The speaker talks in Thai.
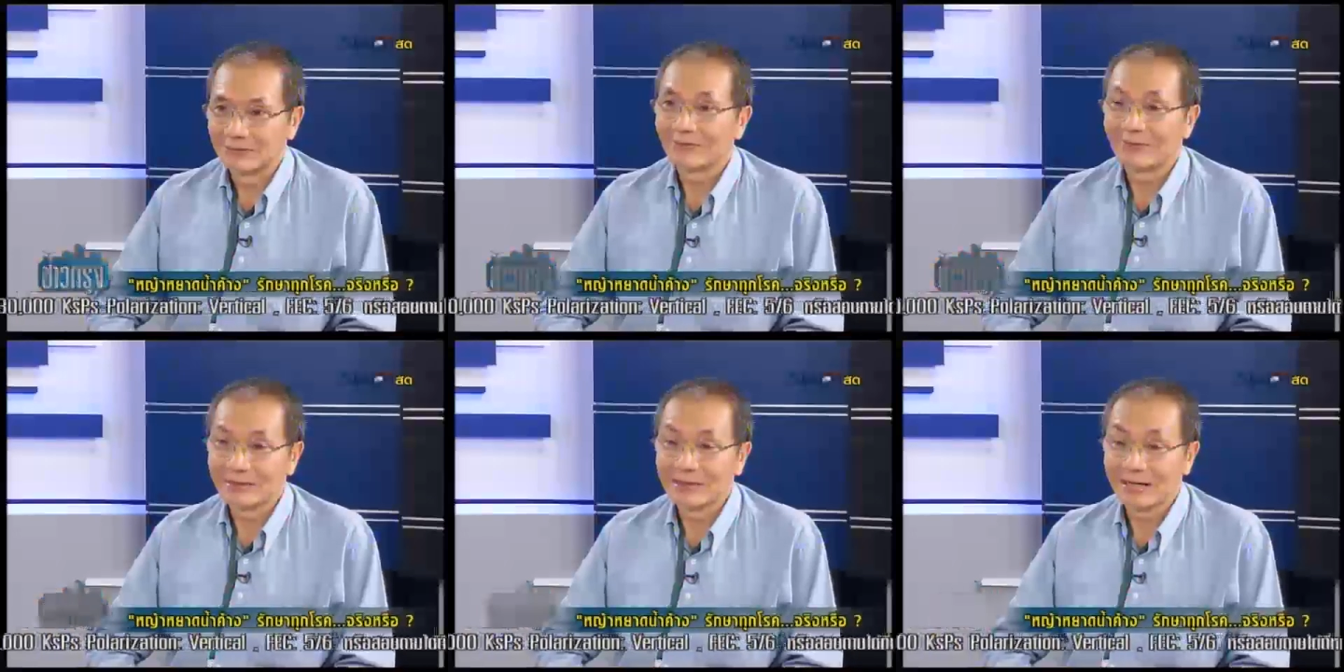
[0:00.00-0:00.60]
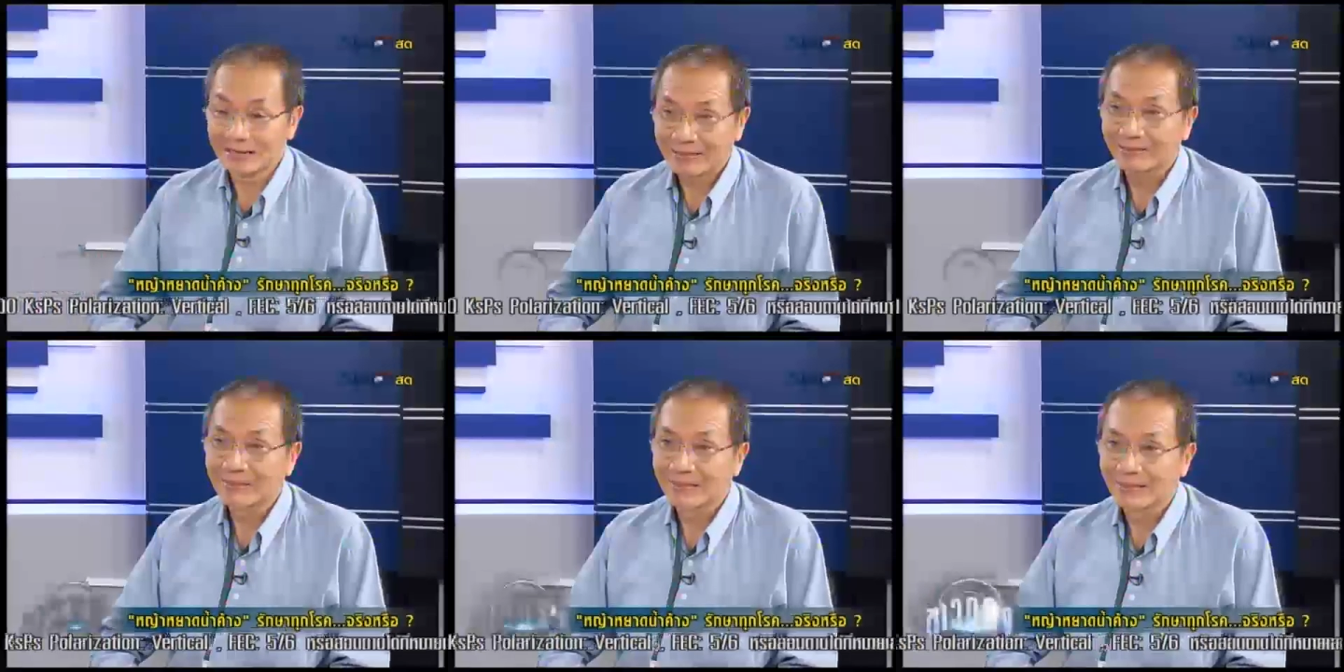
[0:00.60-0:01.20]
ที่ว่าเป็นหญ้าหยาด
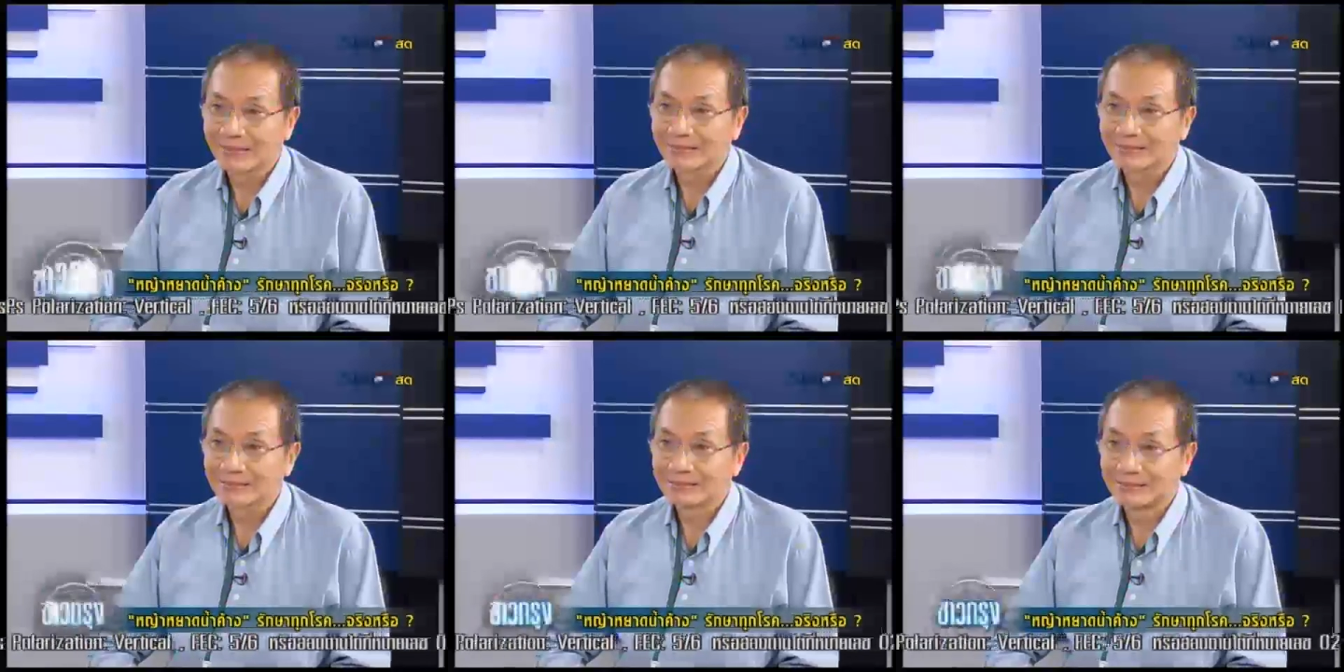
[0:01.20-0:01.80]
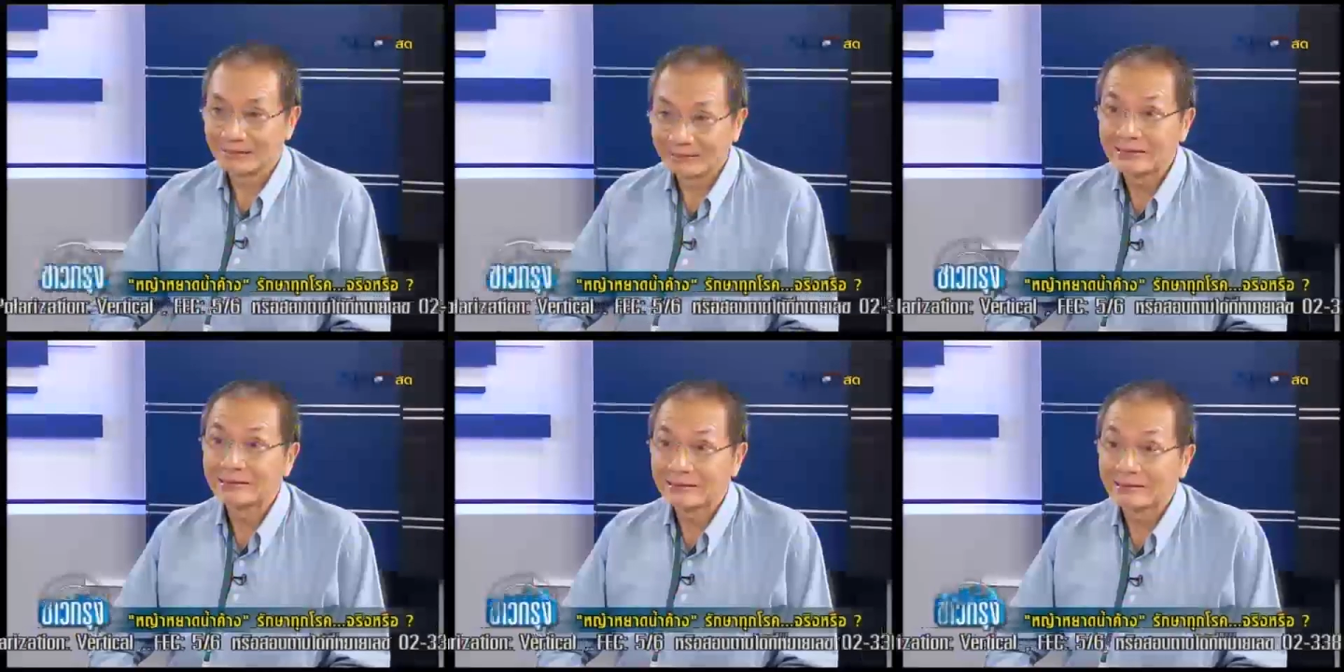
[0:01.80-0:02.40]
น้ำค้างที่
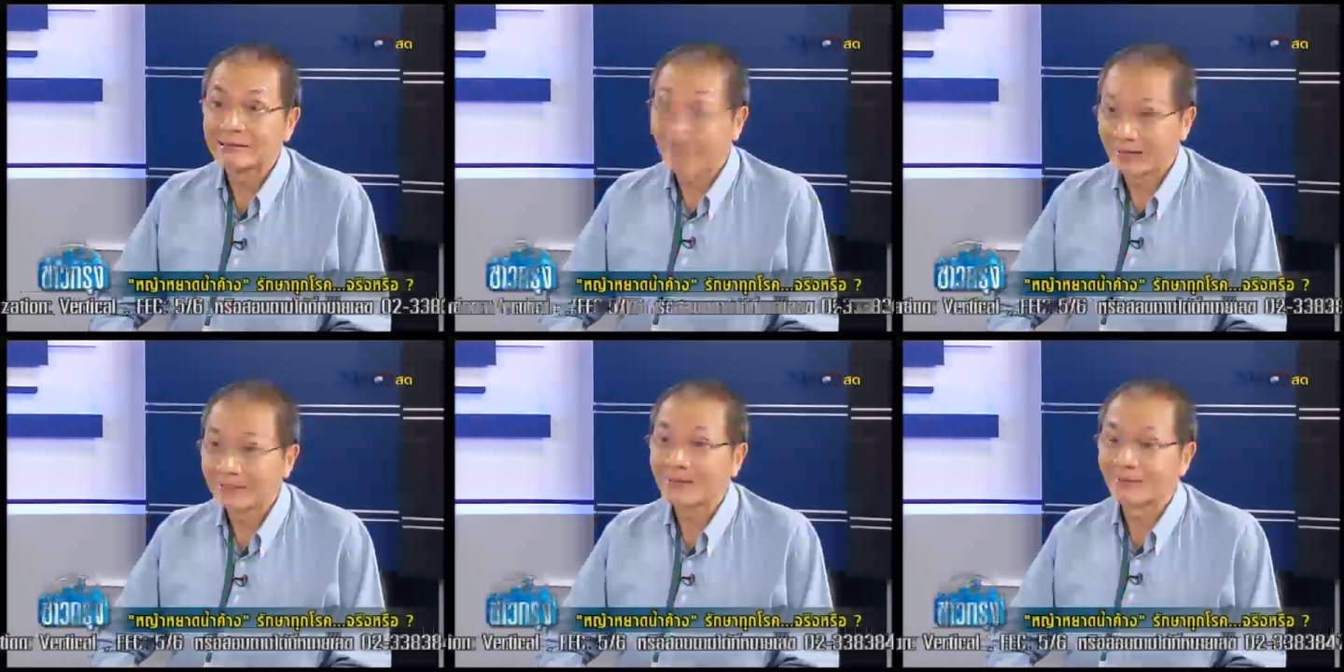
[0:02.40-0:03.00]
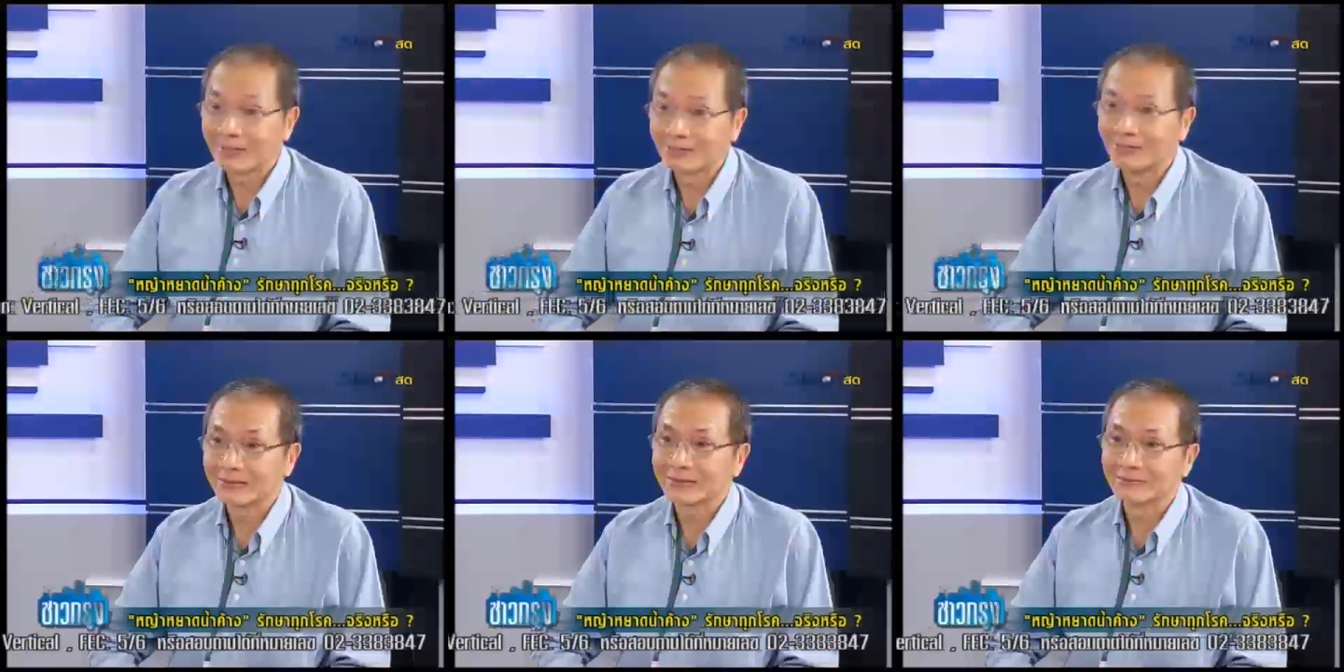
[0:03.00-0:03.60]
ที่กำแพงเพชร
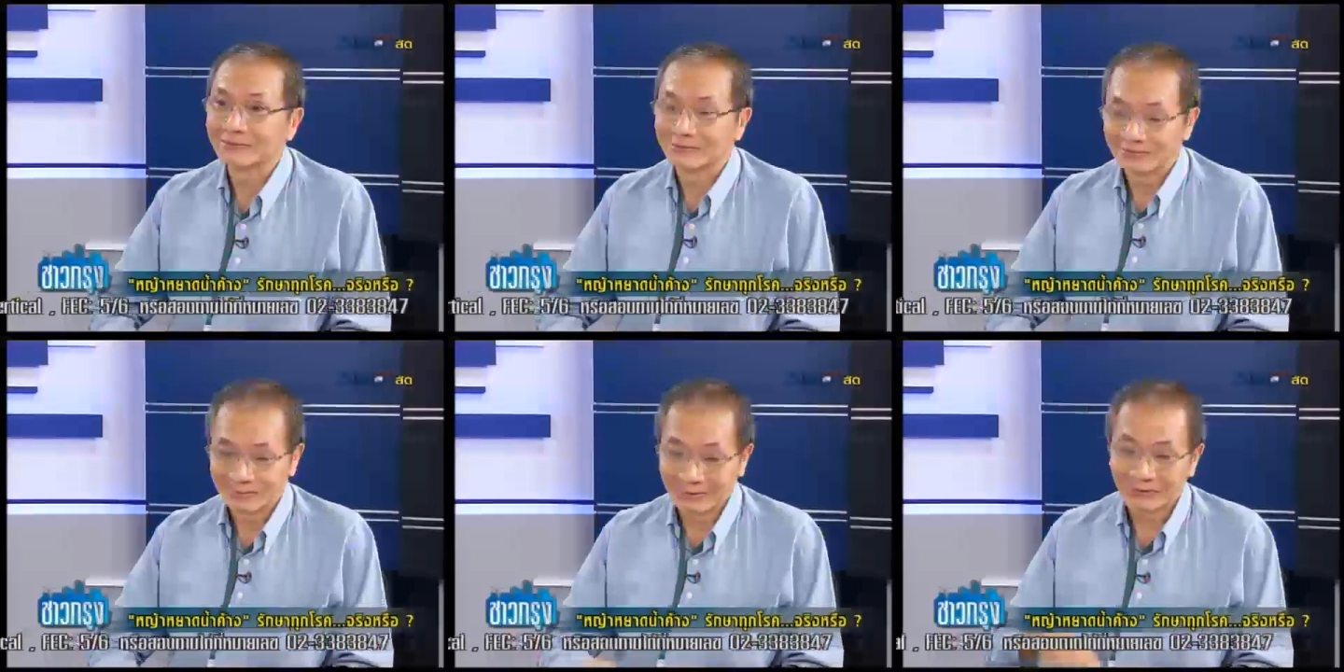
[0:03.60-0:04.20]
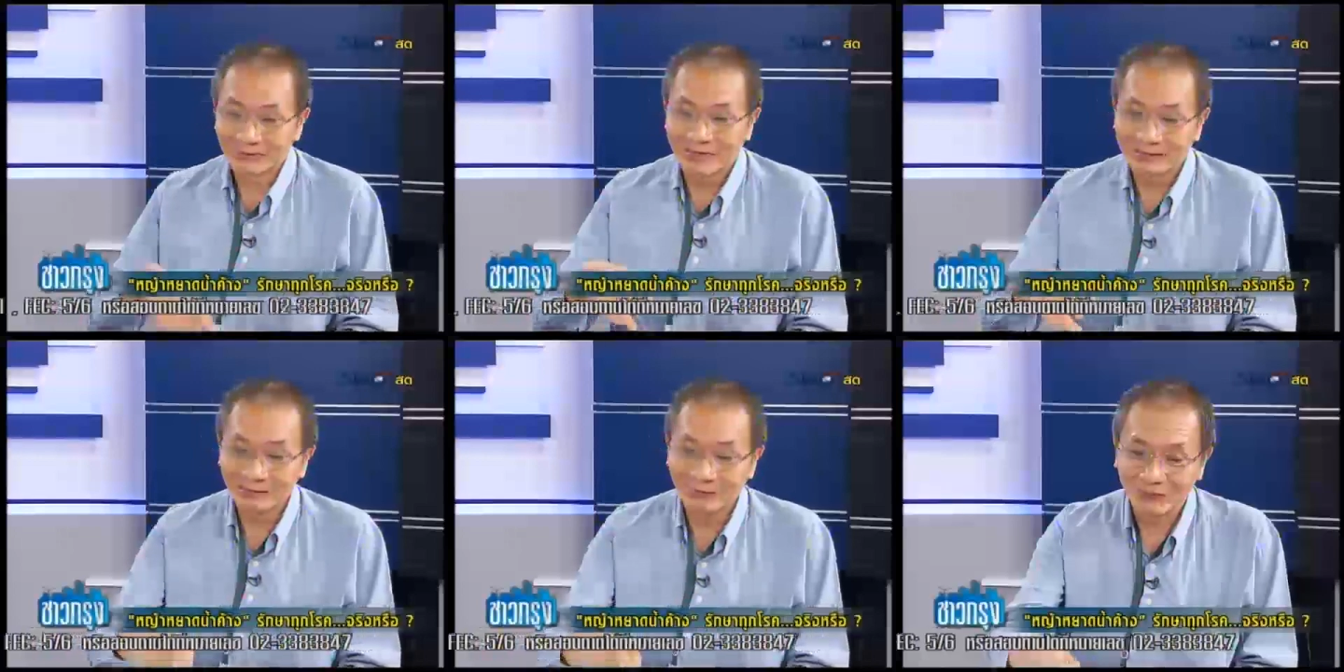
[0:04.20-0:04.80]
เอามาให้ดูนะครับคือ
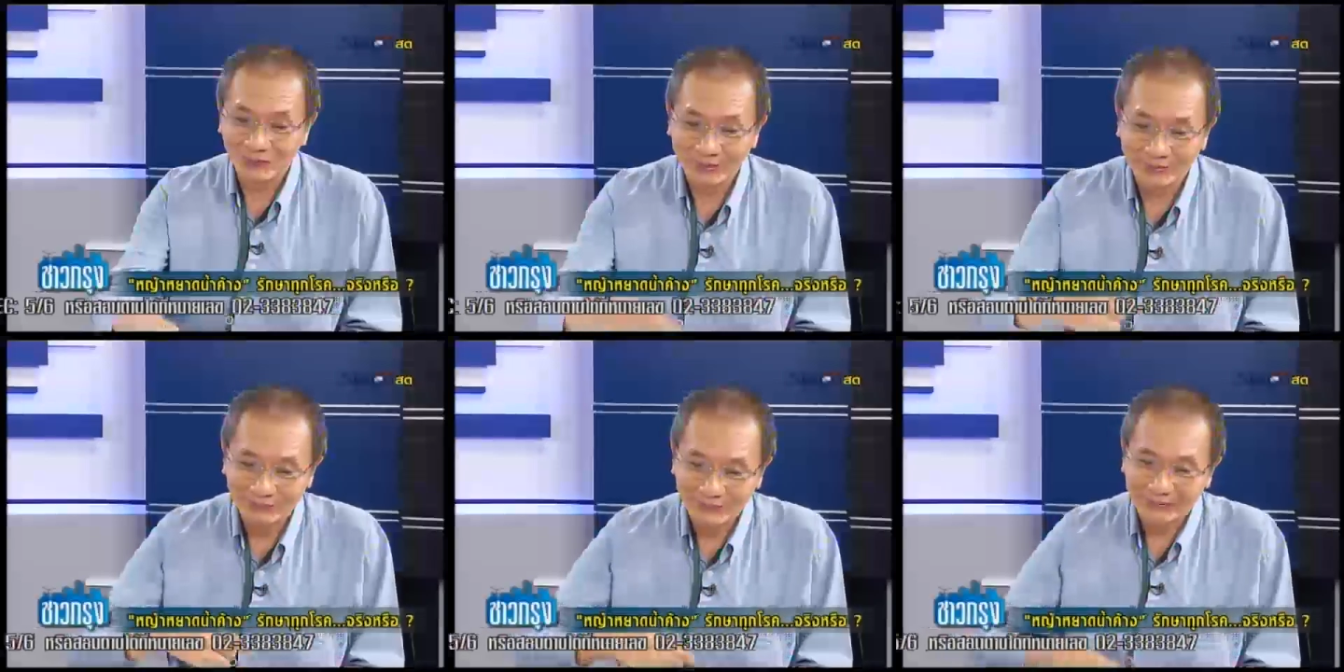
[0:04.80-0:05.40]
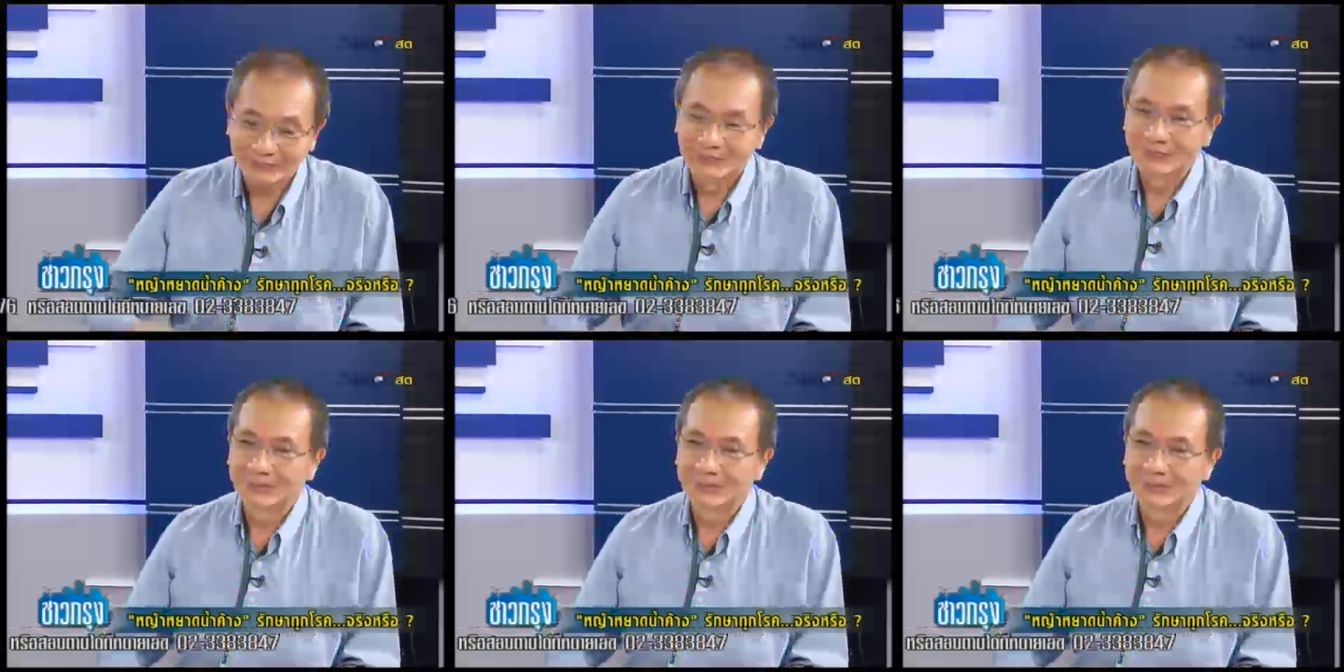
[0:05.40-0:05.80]
ตัวอย่างที่อยู่ตรงนี้ครับ